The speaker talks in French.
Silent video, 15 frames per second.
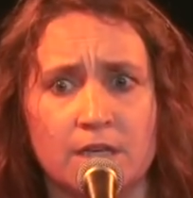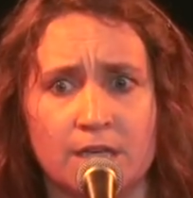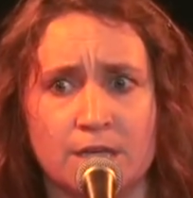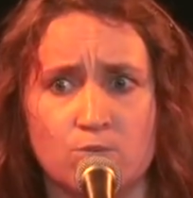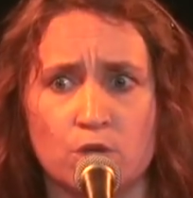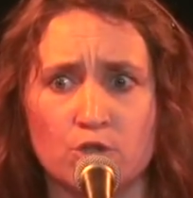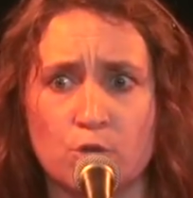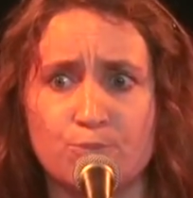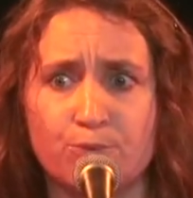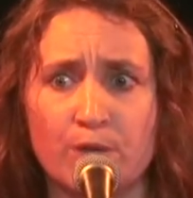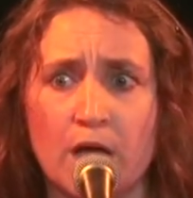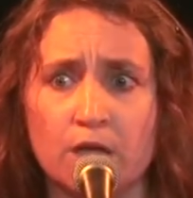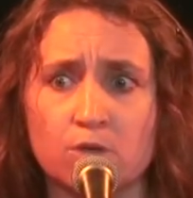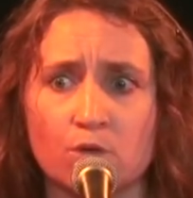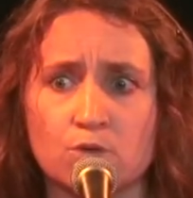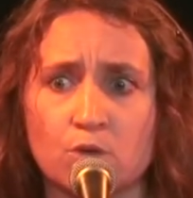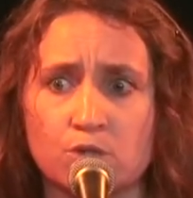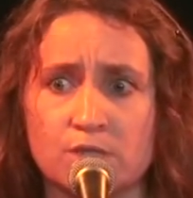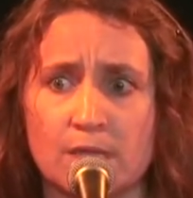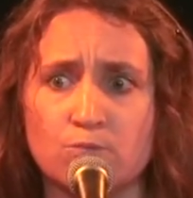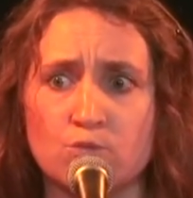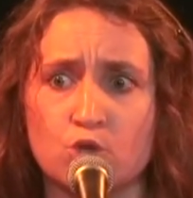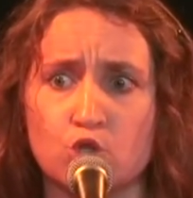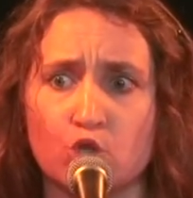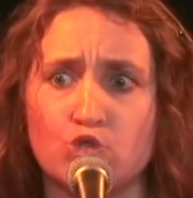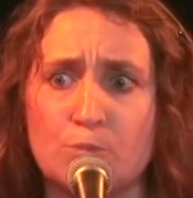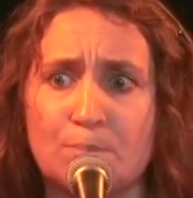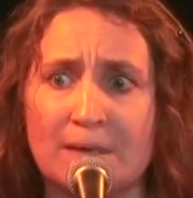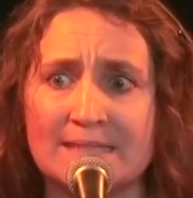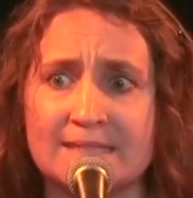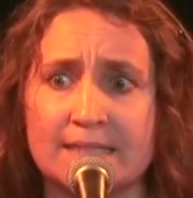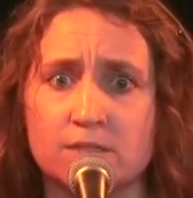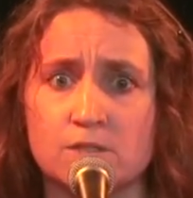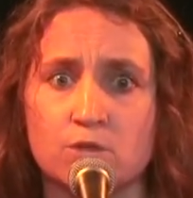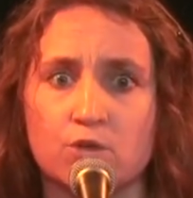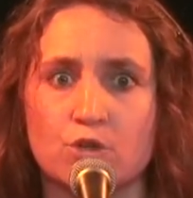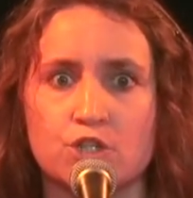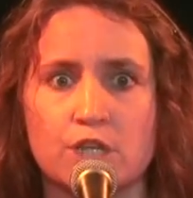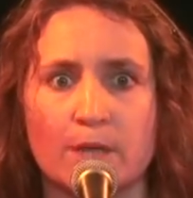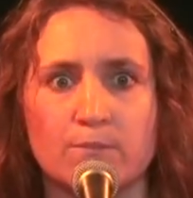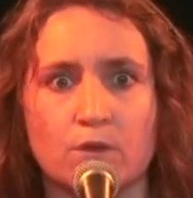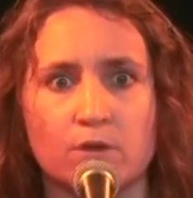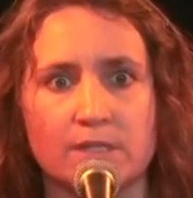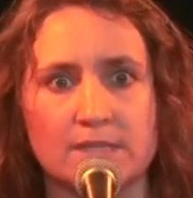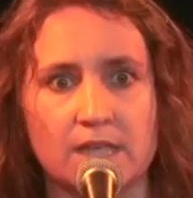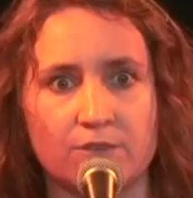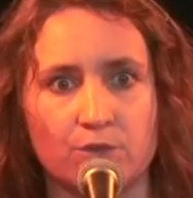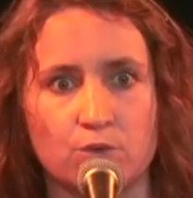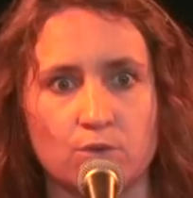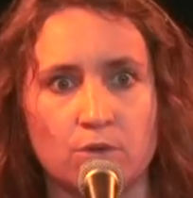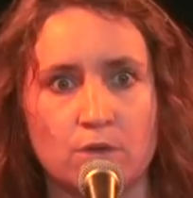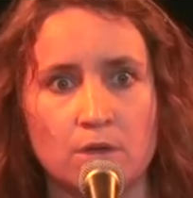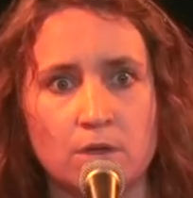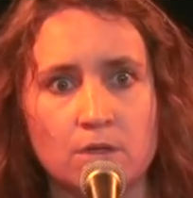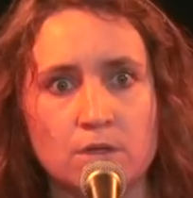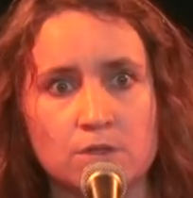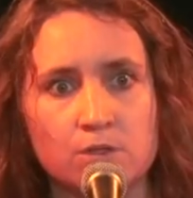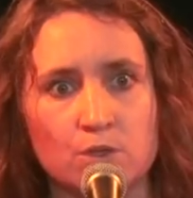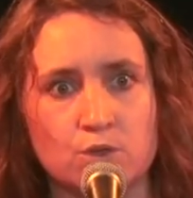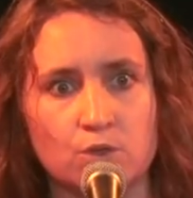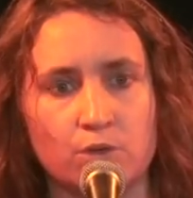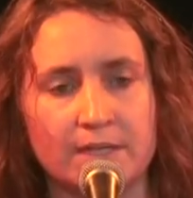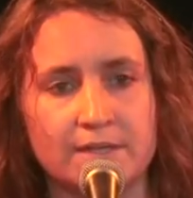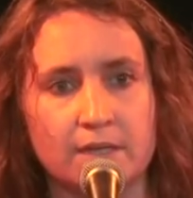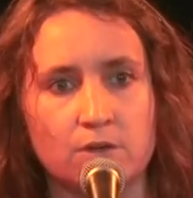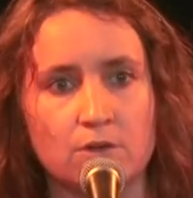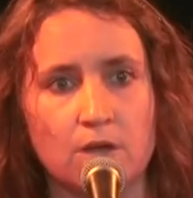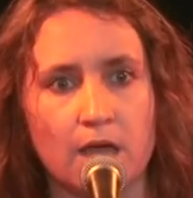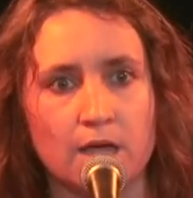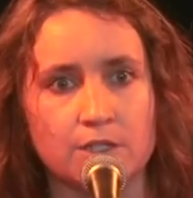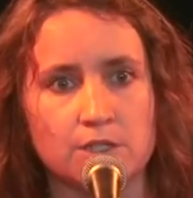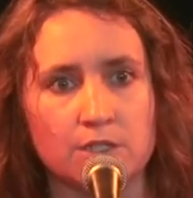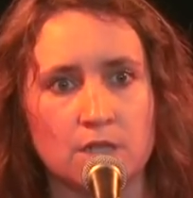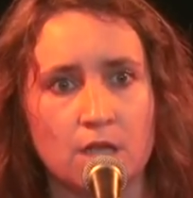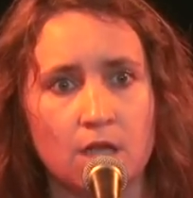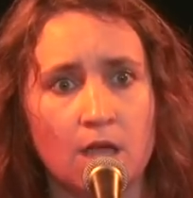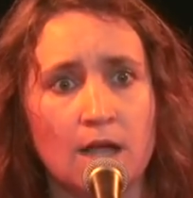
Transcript: Et moi, depuis à d'autres amours, je suis passée. Ce que j'aime dans les avions, ce sont les décollages.